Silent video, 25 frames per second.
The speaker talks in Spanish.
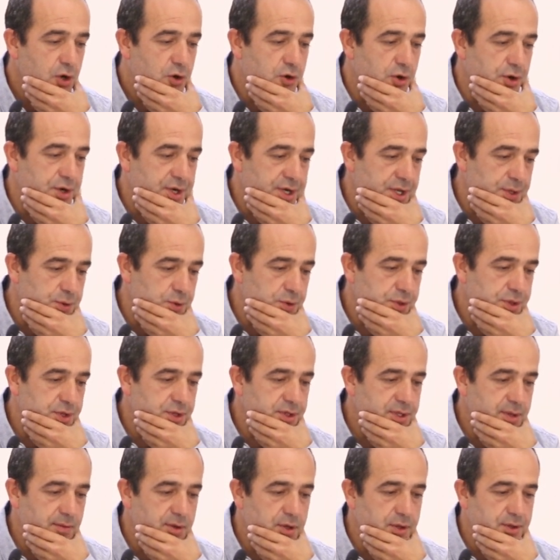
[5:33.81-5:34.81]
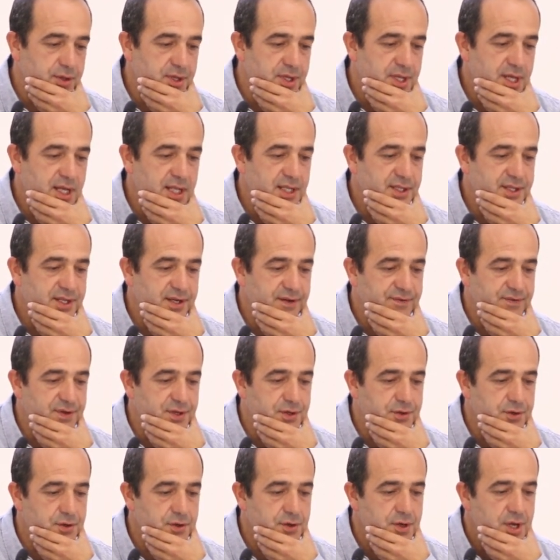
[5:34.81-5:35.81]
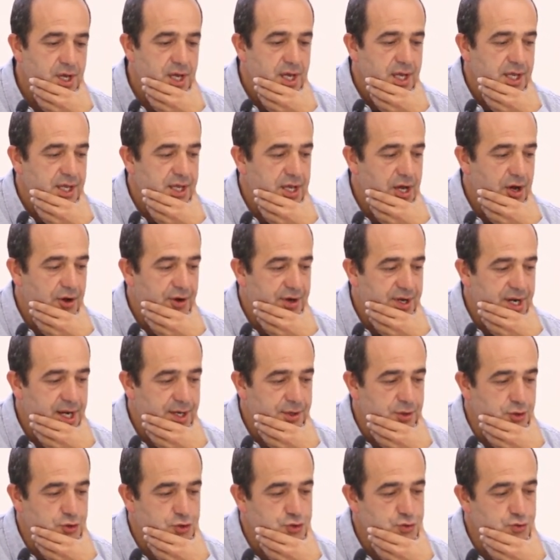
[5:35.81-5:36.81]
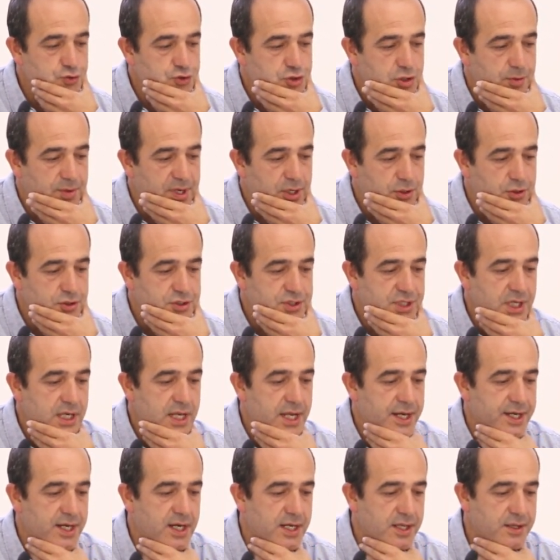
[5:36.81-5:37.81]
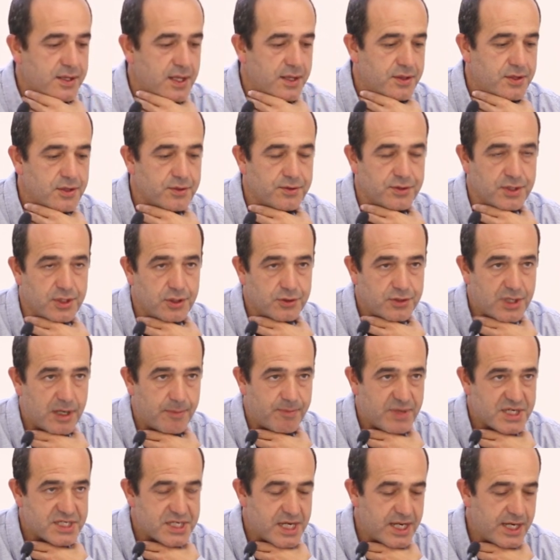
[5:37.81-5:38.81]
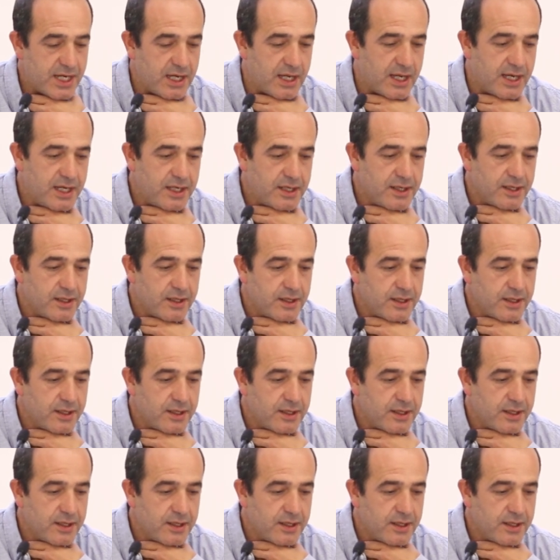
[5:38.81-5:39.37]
con reducción de velocidad del tráfico y ahorrarnos un sobrecoste en la realización de otra pasarela,